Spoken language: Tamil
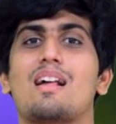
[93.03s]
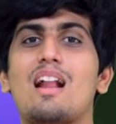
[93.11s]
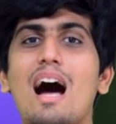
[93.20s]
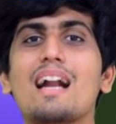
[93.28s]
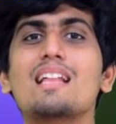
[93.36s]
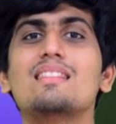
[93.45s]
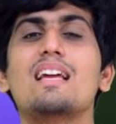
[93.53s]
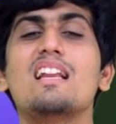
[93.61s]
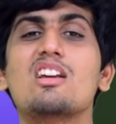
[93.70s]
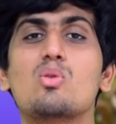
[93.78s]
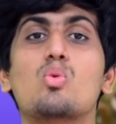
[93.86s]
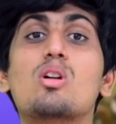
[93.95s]
ராணி
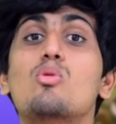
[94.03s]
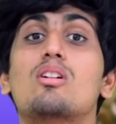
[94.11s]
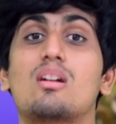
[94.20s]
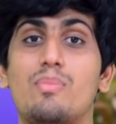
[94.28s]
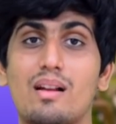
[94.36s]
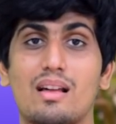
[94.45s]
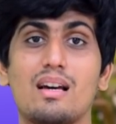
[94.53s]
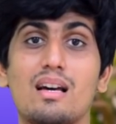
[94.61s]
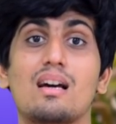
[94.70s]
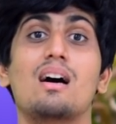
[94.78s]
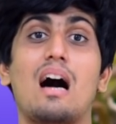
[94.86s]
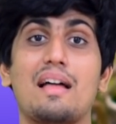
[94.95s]
தேனிக்கு உருமுட்டின பிறகு
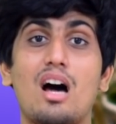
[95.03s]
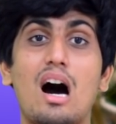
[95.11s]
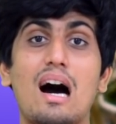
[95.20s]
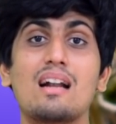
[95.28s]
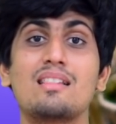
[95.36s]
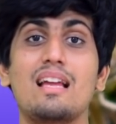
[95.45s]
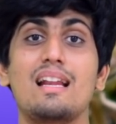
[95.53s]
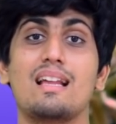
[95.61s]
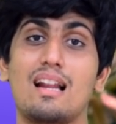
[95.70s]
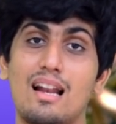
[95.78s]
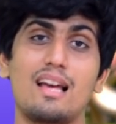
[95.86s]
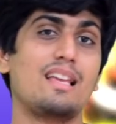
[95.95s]
அந்த ஆண்
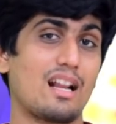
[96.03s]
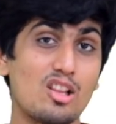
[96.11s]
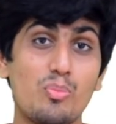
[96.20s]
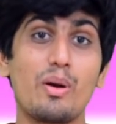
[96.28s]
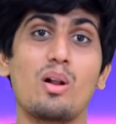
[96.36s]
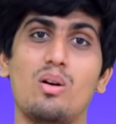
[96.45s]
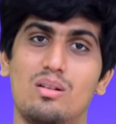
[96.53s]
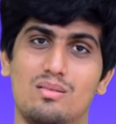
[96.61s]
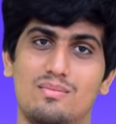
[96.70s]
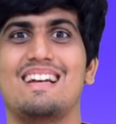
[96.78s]
தேனிகள் எல்லாம் இறந்து போயிடும்